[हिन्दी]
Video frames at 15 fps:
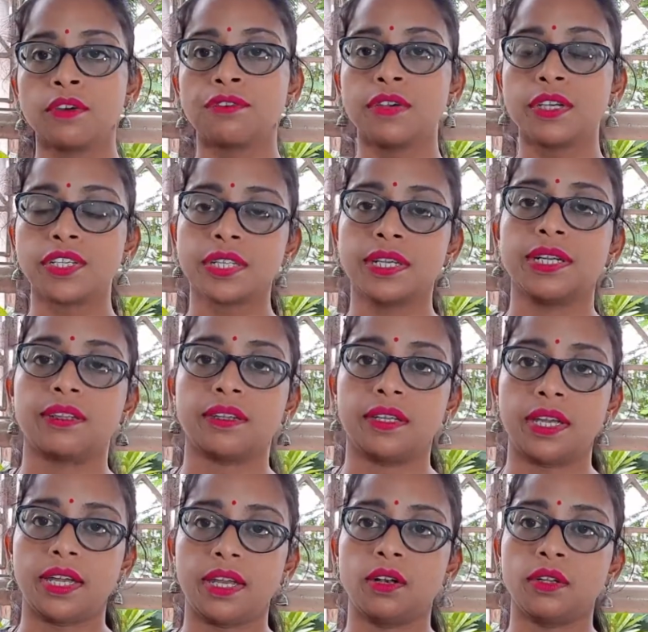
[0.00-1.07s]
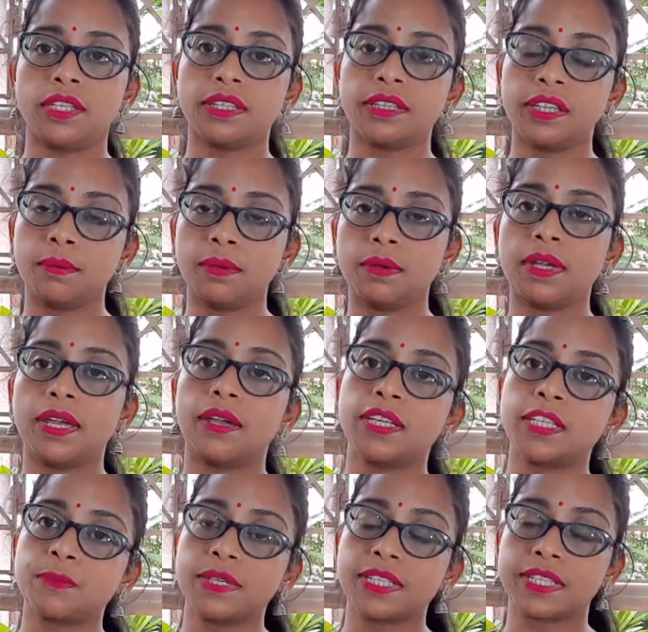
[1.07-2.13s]
फ़िश लेते हैं जितने भी
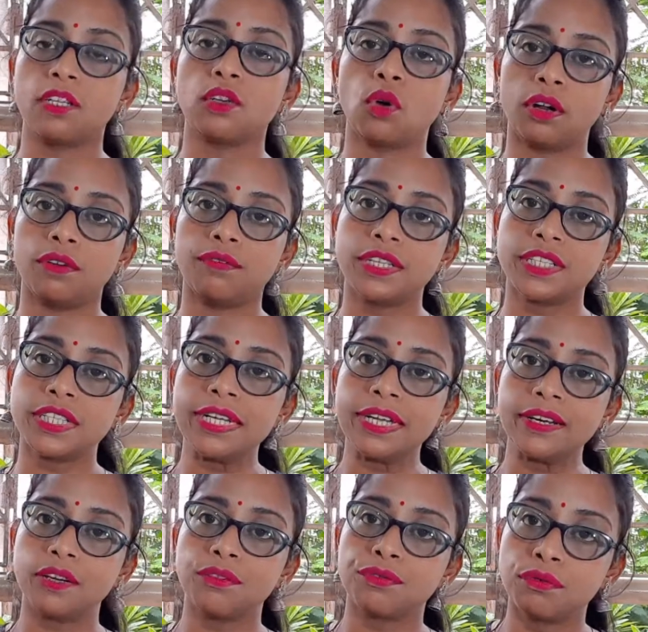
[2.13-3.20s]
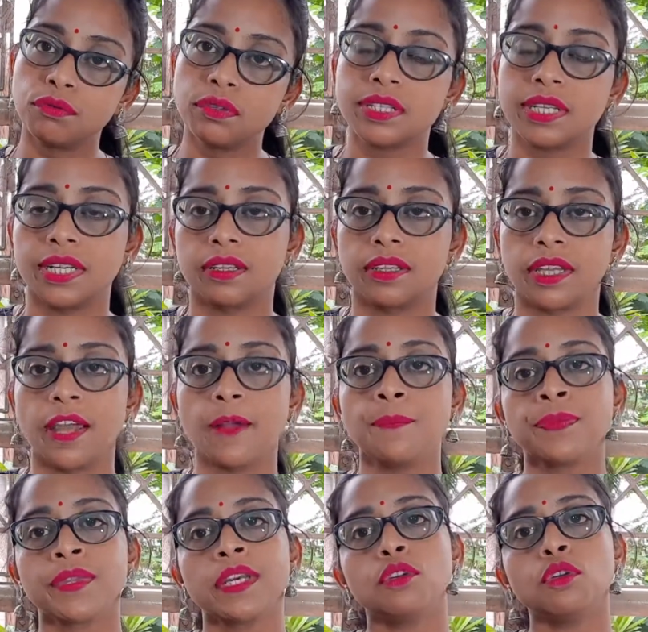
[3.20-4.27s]
स्पेशली नॉन वेजिटेरियन फूड्स लेते हैं
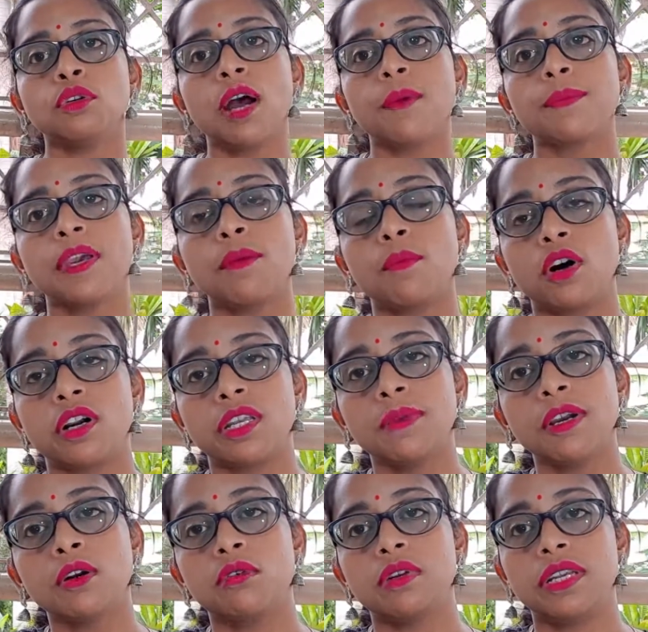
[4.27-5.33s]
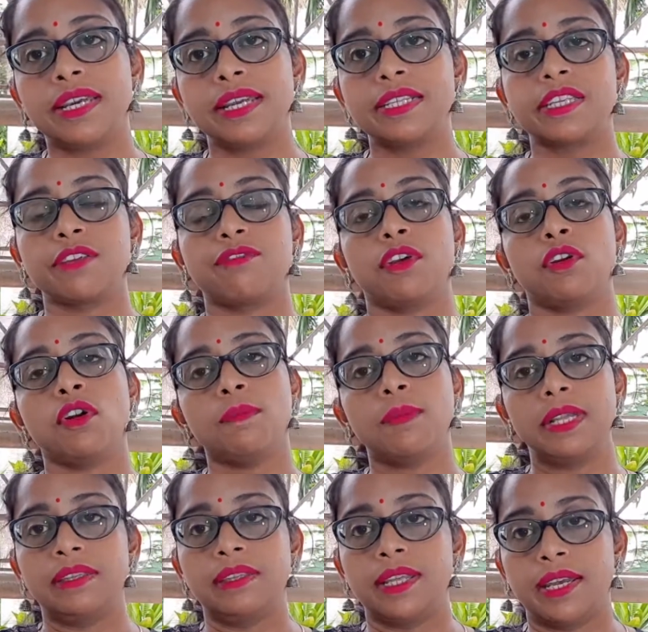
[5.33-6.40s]
तो आपके बॉडी में कोले कैल्सिफेरॉल
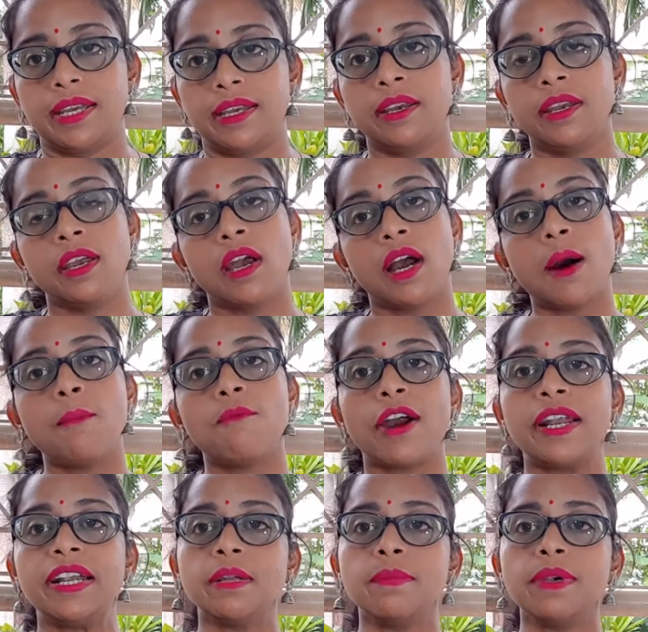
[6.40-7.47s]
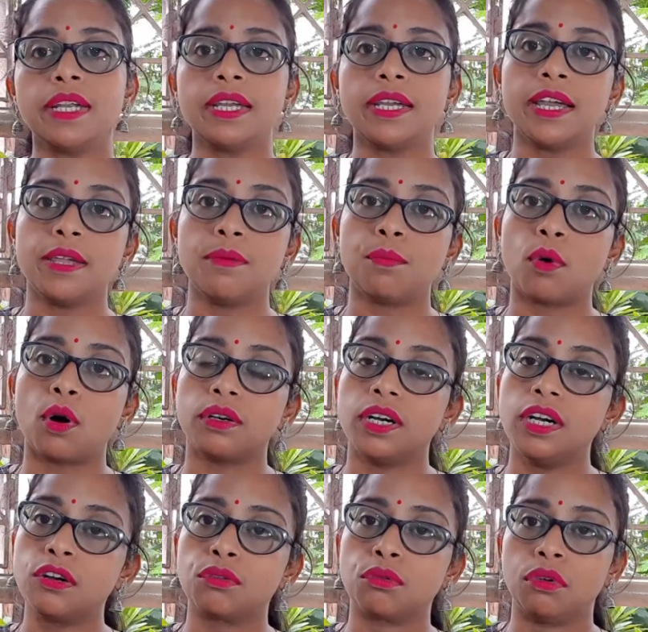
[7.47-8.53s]
बनता है अब वाइटामिन डी का
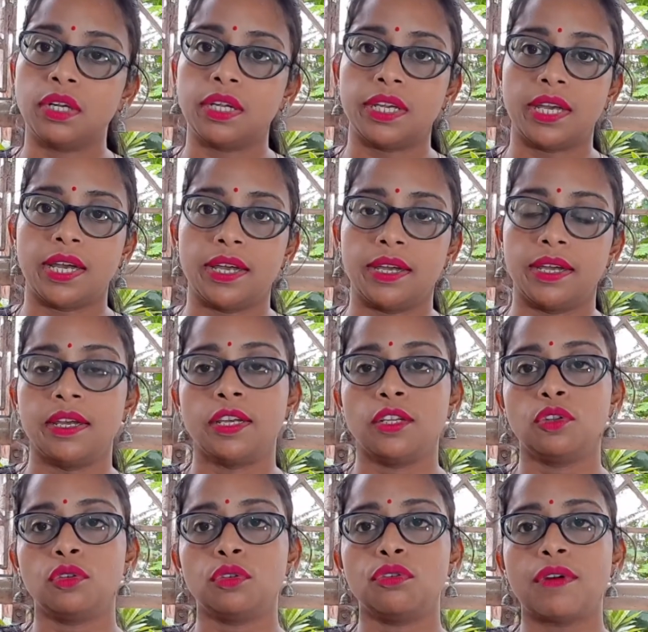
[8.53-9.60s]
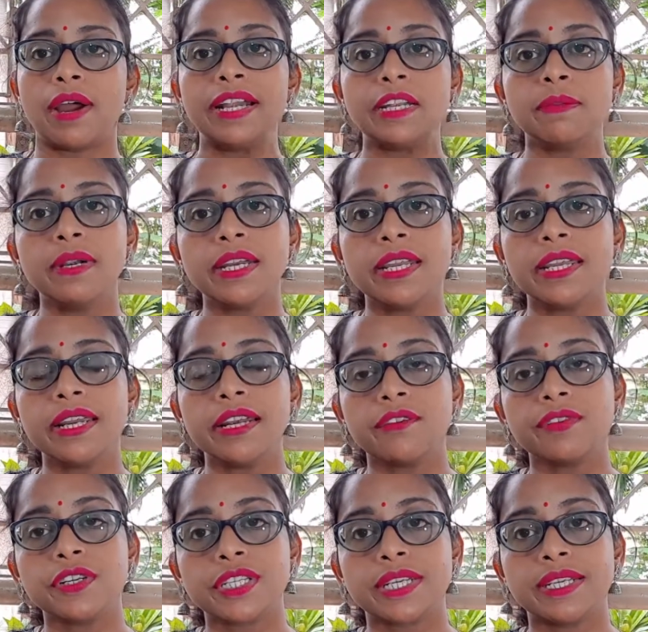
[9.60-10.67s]
इम्पॉर्टेंट रोल क्या है तो वाइटामिन डी की
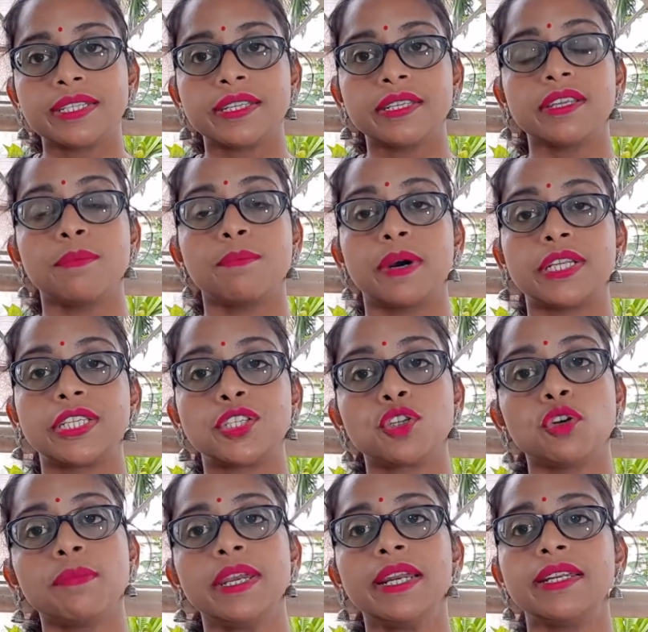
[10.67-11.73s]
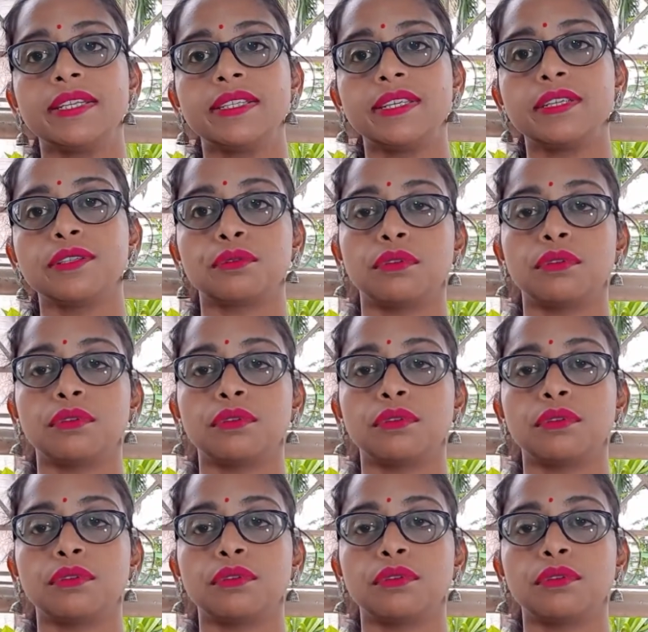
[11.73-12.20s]
डेफिशिएंसी से बच्चों में एक डिजीज़